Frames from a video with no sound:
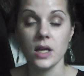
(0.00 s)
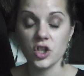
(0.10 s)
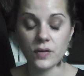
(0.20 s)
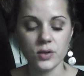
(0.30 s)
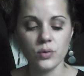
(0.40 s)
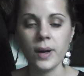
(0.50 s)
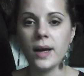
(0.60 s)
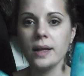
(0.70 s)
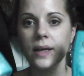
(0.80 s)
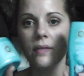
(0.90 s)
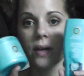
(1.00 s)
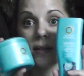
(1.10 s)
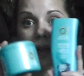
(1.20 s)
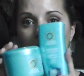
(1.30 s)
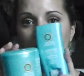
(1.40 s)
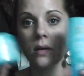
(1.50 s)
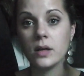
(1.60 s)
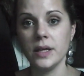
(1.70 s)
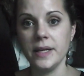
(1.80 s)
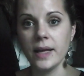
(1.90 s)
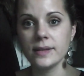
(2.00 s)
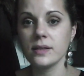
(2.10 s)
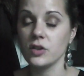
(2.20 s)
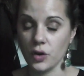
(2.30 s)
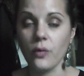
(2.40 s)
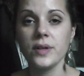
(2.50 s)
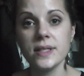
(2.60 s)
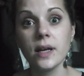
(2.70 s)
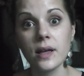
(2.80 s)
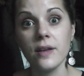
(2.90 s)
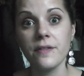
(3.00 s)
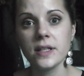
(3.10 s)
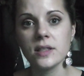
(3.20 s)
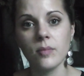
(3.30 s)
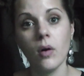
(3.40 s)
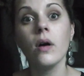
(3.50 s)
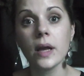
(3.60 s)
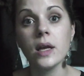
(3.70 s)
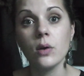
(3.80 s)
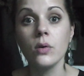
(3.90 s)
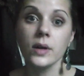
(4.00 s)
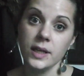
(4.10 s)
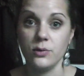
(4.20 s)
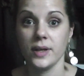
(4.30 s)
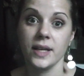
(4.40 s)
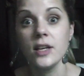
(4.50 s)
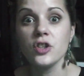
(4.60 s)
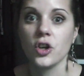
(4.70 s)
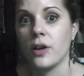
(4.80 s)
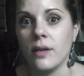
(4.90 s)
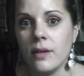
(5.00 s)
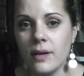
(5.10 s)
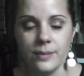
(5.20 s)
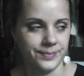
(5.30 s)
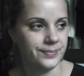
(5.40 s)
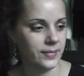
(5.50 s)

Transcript: Et j'avais du mal et avec ça, Yes, j'ai envie de dire effectivement Hello Hydratation.